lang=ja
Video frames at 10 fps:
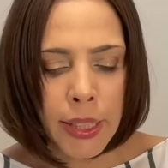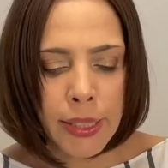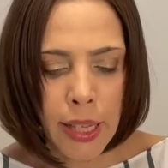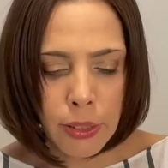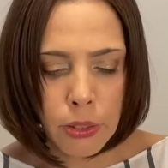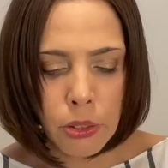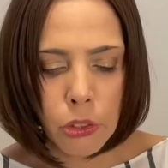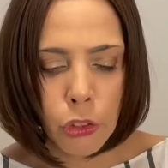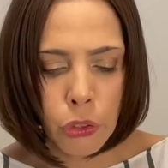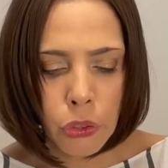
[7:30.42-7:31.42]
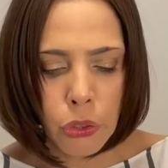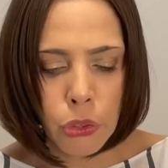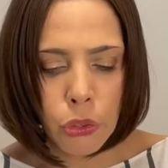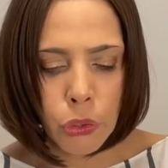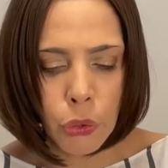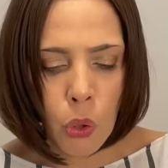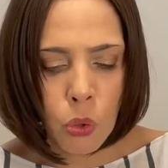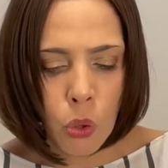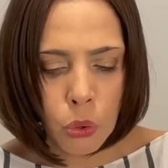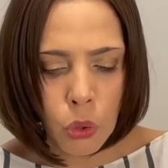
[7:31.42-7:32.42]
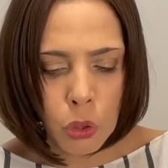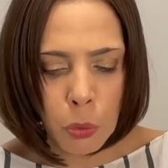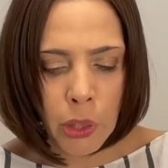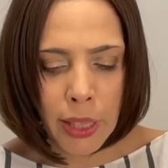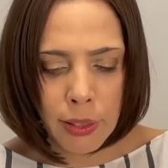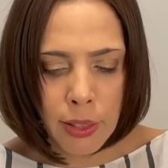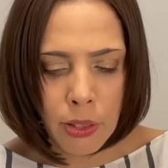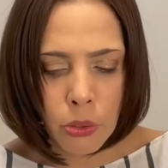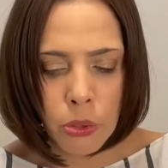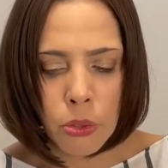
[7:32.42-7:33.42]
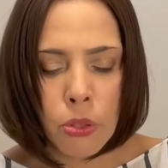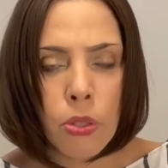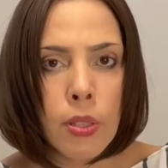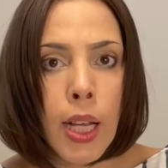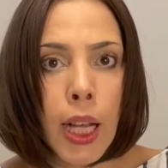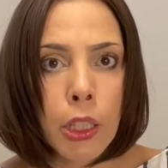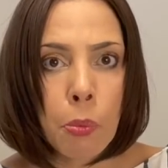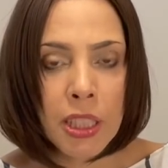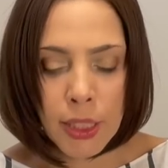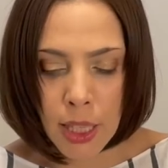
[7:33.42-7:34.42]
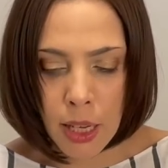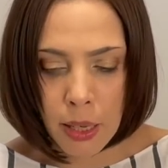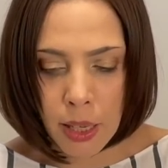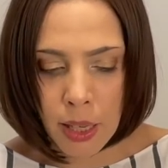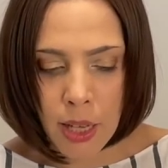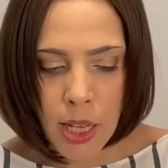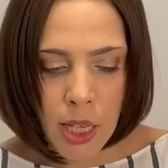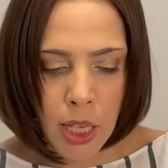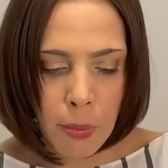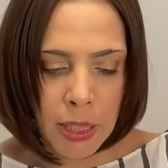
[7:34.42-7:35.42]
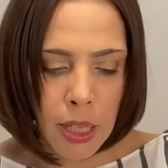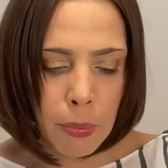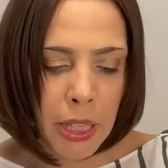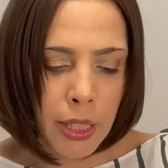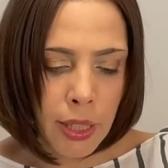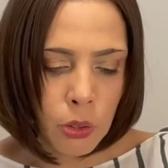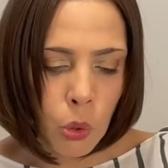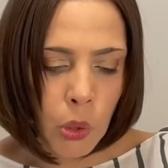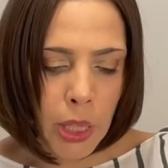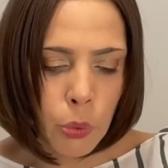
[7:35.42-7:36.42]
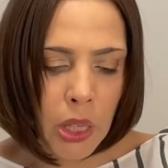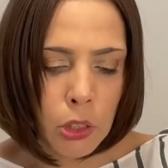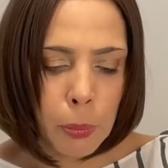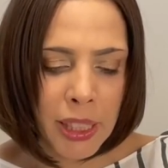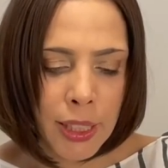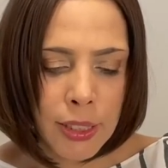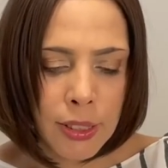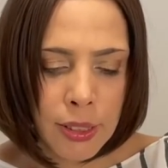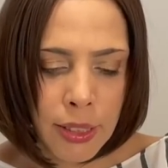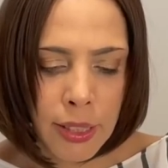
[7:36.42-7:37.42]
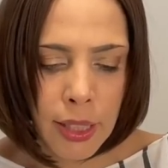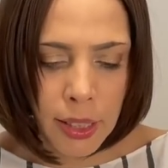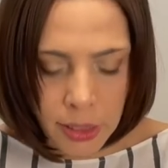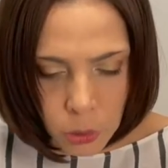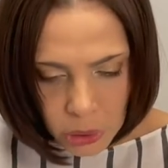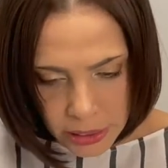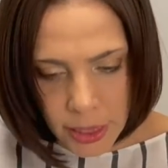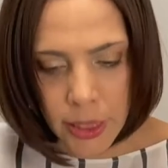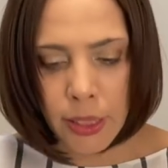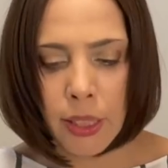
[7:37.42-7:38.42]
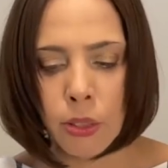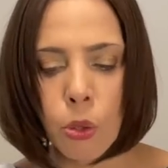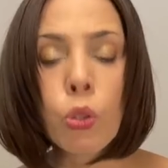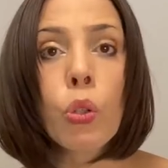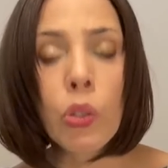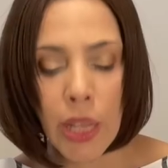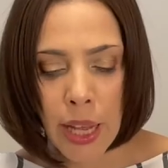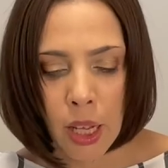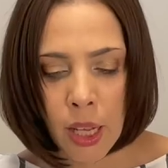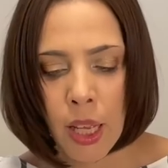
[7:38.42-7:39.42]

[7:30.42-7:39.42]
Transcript: 約94億ドルも減ったというニュースがありました。またアメリカの FRB が続けて金利を引き上げていることで、